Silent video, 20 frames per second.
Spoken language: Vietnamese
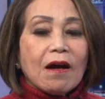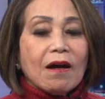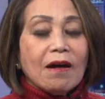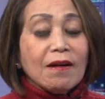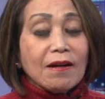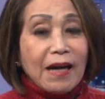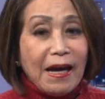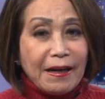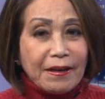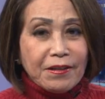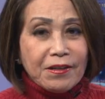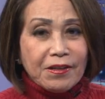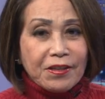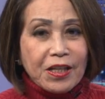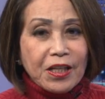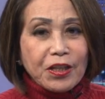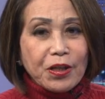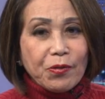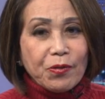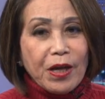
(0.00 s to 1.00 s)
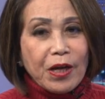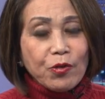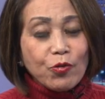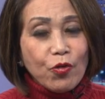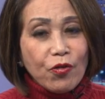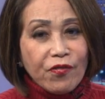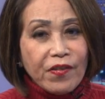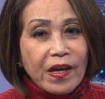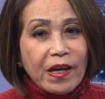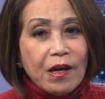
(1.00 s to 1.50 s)
hân hạnh được giới thiệu đến
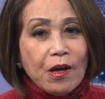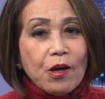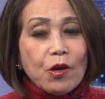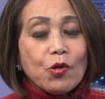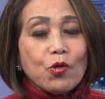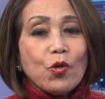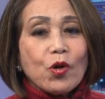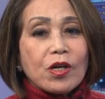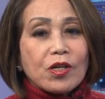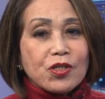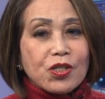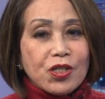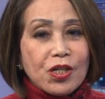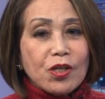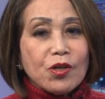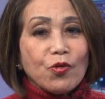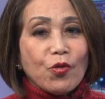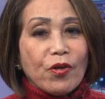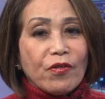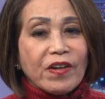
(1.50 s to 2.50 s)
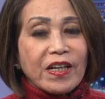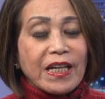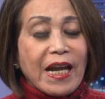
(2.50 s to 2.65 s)
quý vị, luật sư Nguyễn Văn